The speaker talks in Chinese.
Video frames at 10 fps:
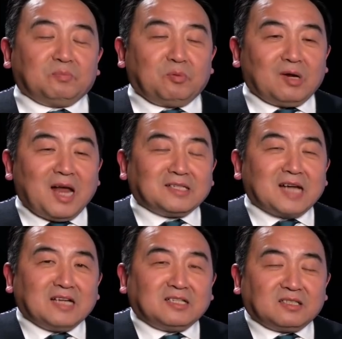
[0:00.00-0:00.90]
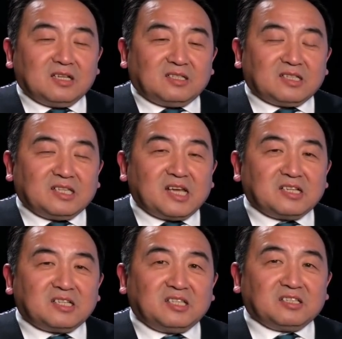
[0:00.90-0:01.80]
波兰产生的这件
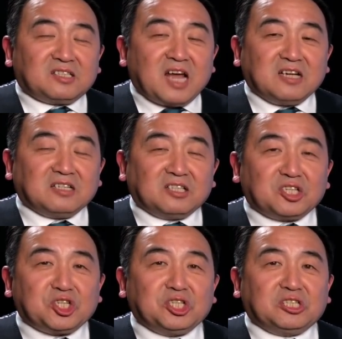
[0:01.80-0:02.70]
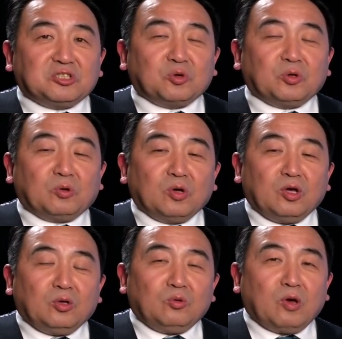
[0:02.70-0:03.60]
事情产生的实质作用，
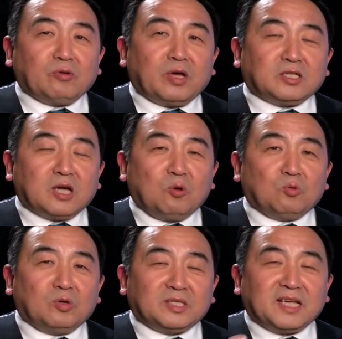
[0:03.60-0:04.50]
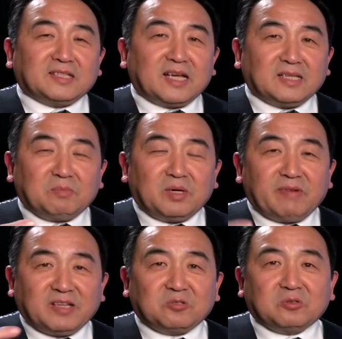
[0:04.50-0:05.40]
远远超过现在的孟
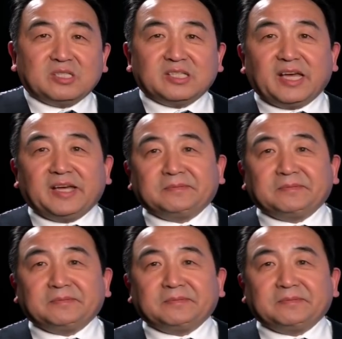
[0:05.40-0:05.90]
晚舟事件。